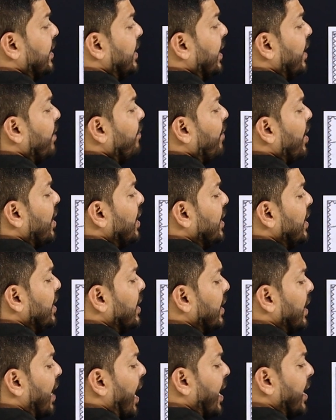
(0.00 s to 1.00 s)
ये वाली
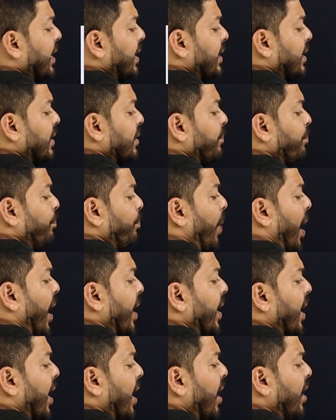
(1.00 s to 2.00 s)
लाइन
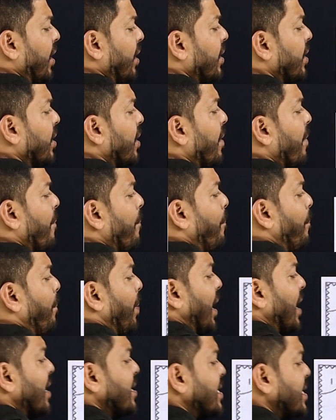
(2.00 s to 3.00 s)
पाई आर
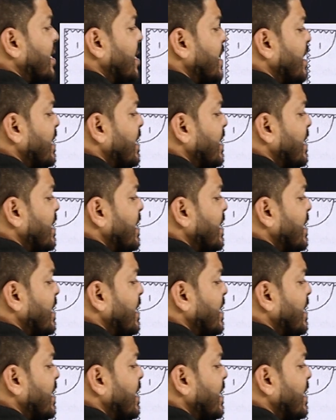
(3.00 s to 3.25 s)
प्लस